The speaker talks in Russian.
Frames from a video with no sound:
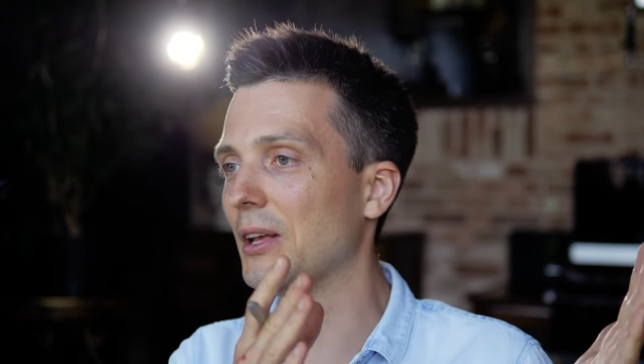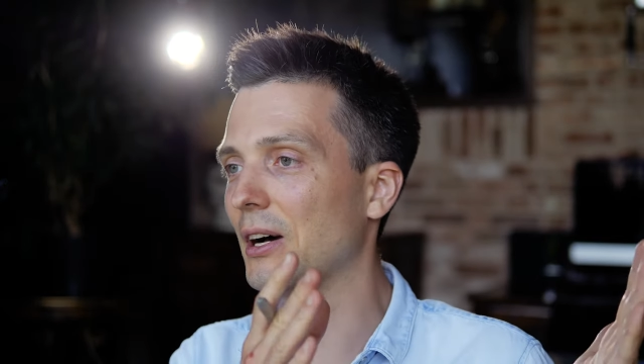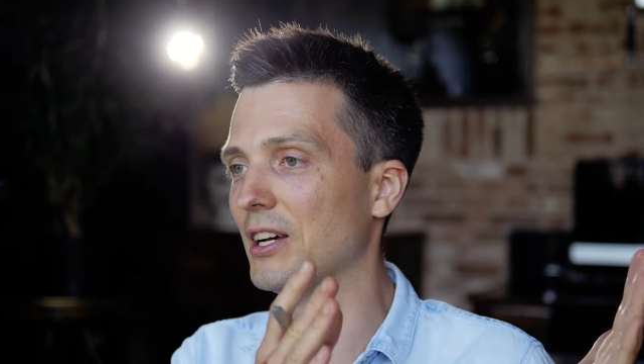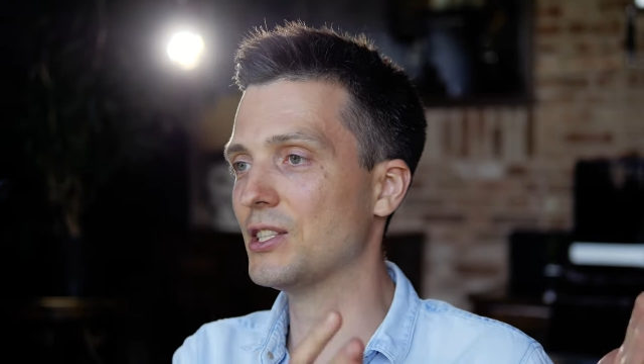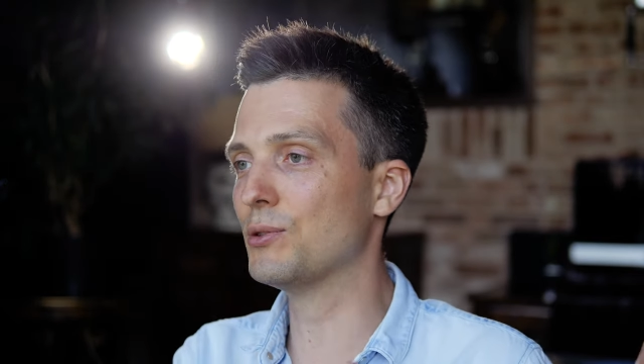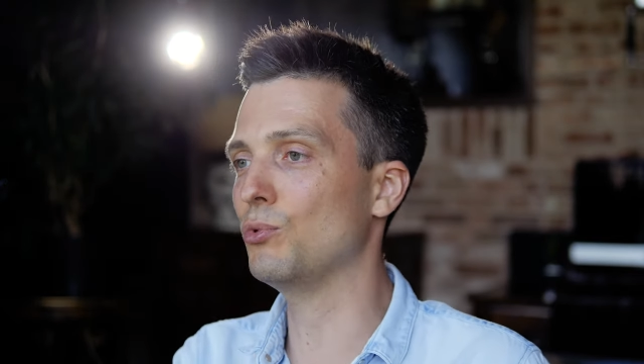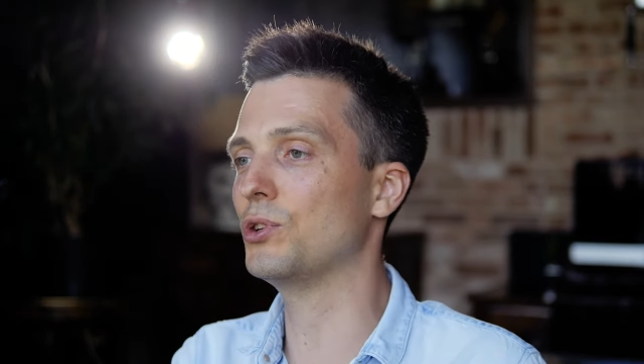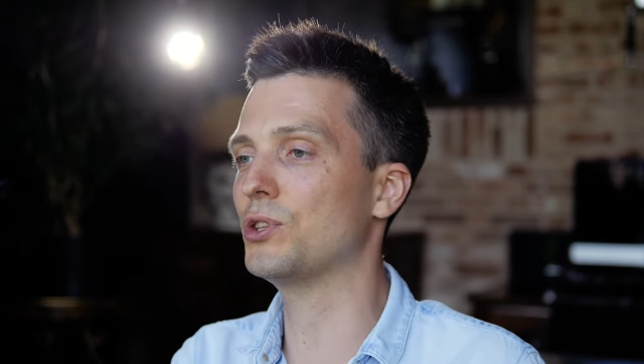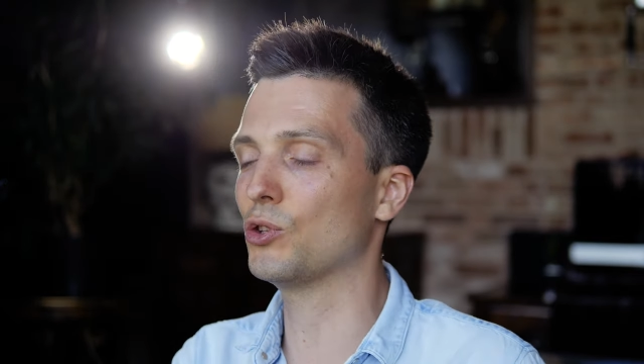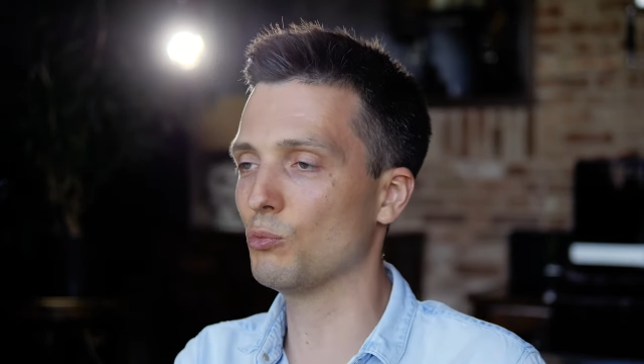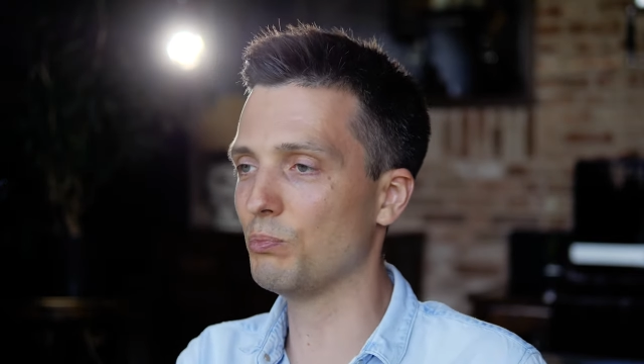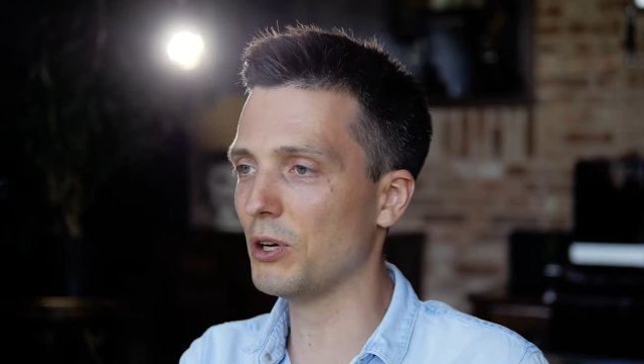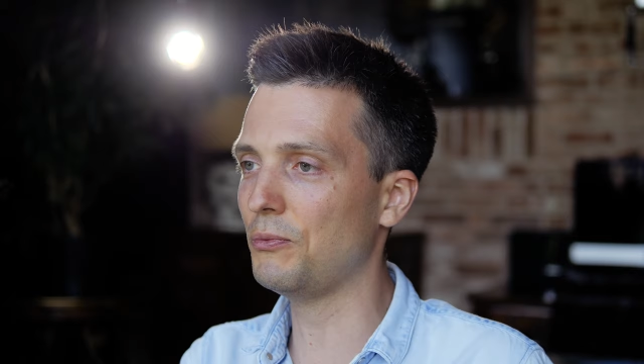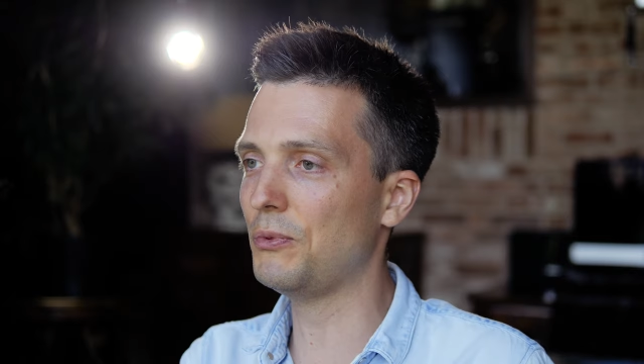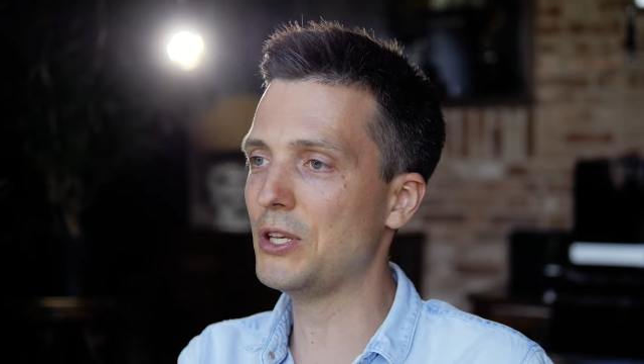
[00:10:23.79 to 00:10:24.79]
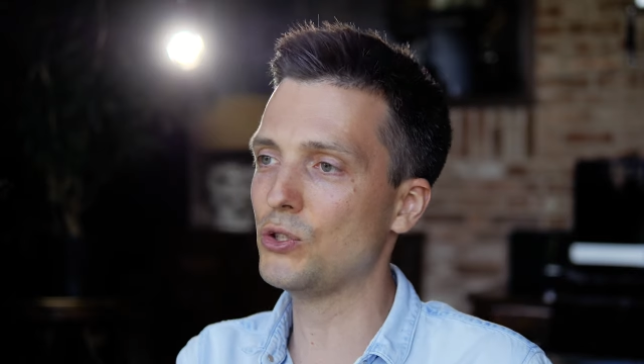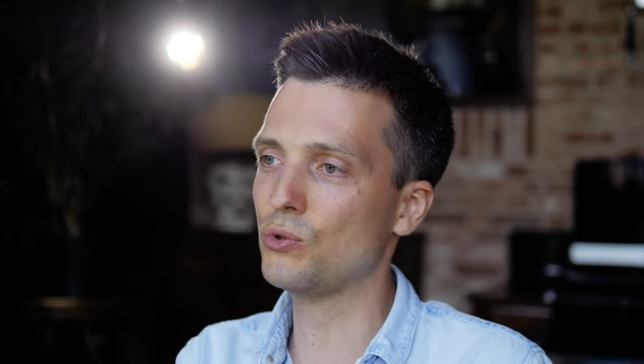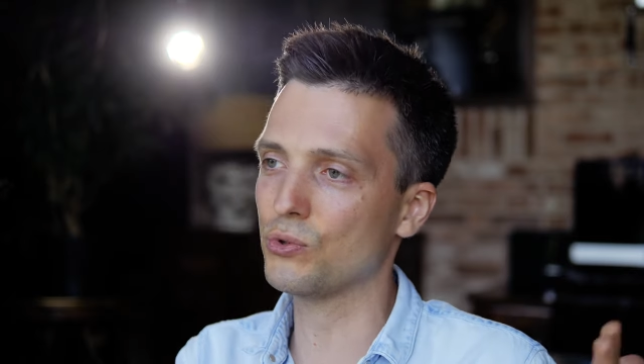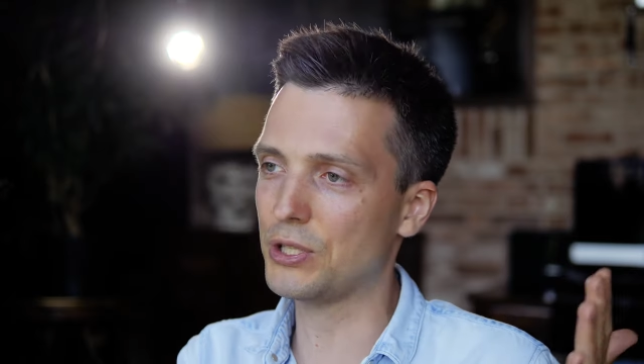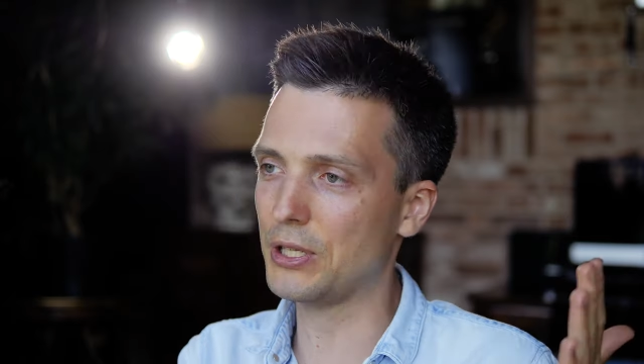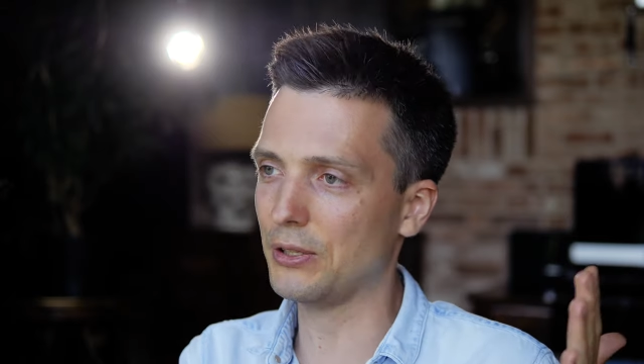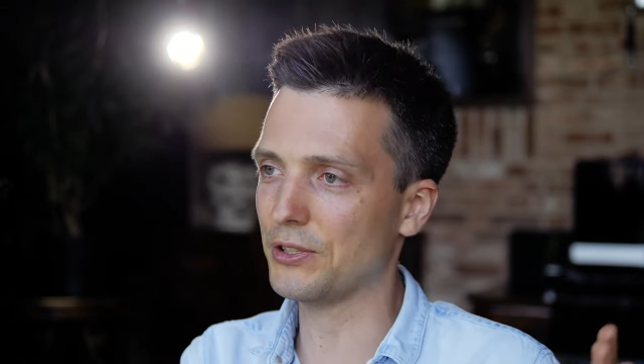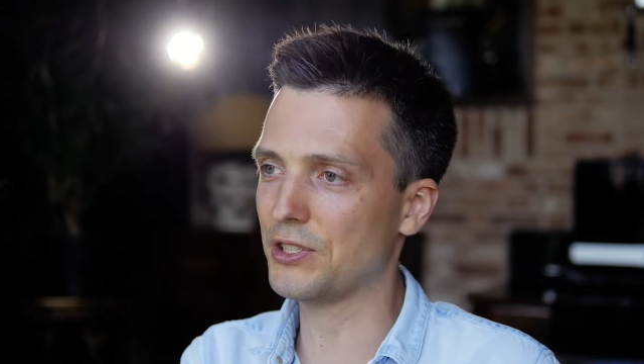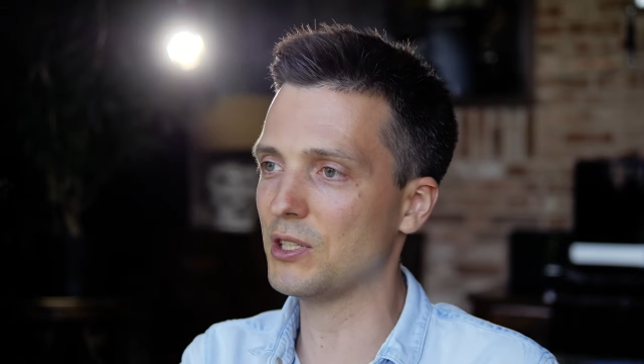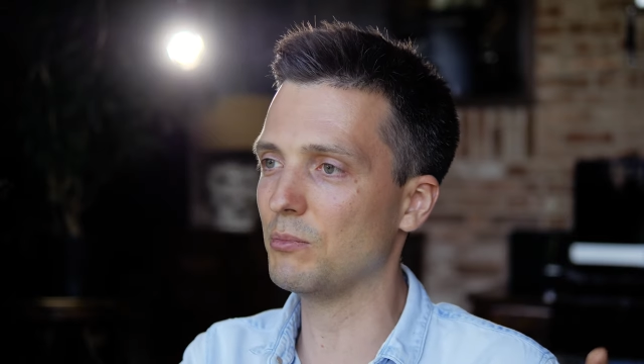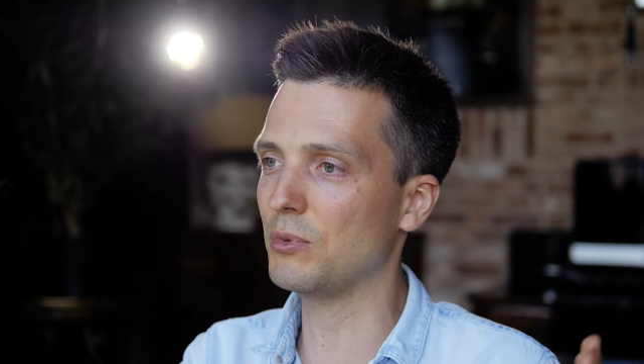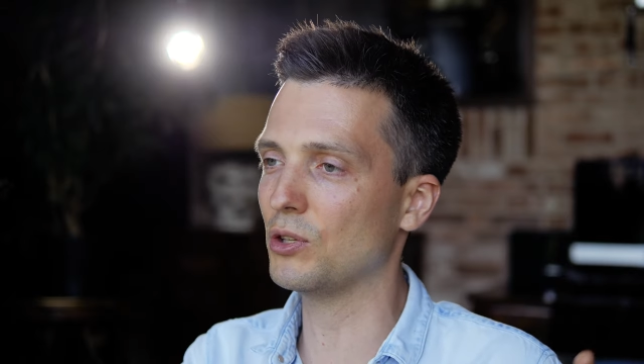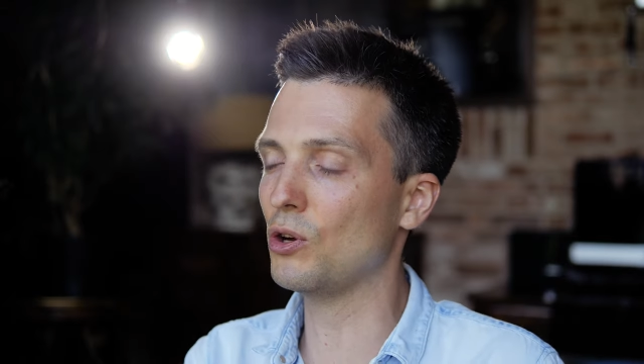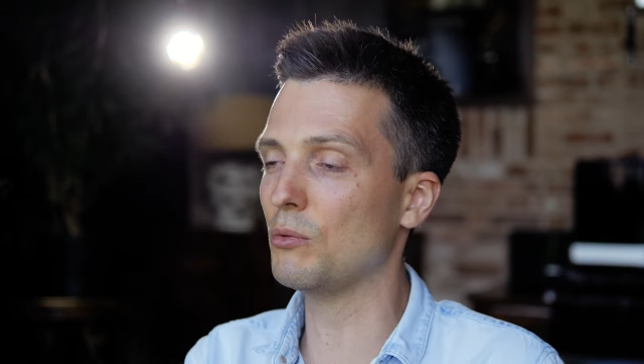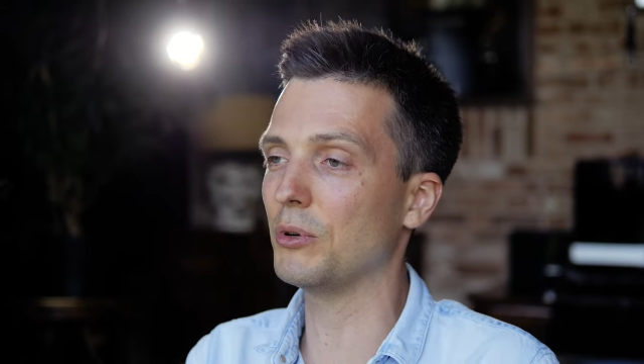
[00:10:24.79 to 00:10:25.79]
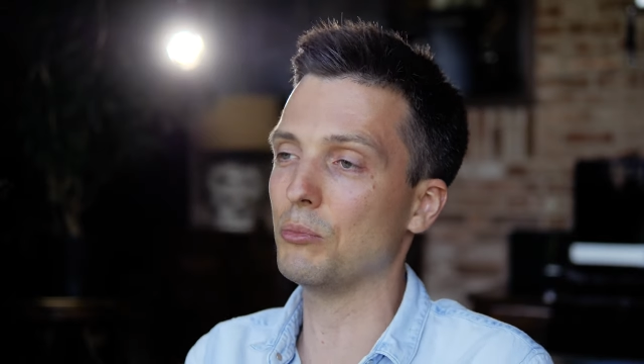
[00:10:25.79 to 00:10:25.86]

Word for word: освоить эту профессию, сделать себе дом,